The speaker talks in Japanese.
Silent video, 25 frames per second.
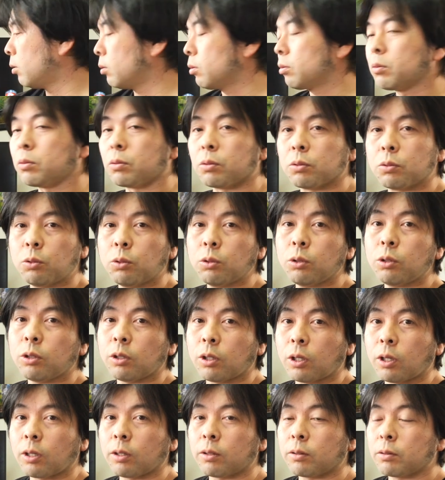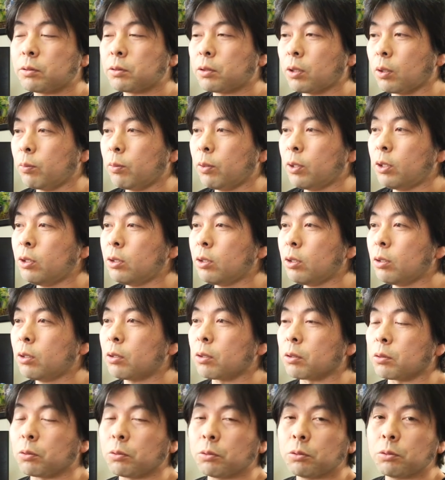すごいね喋りな
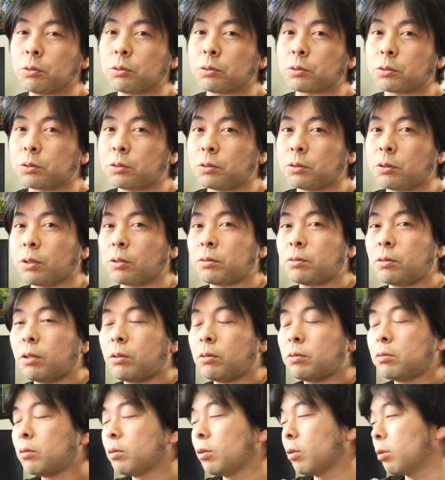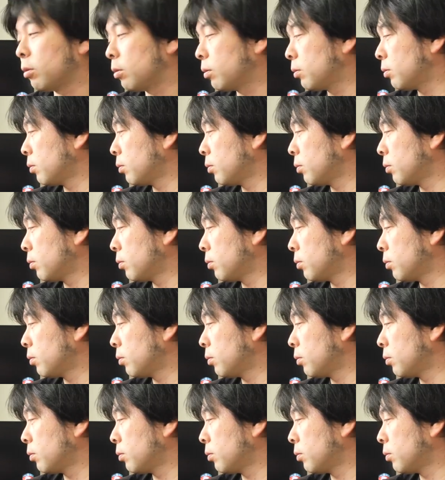がらどんどん進んでくれるんだ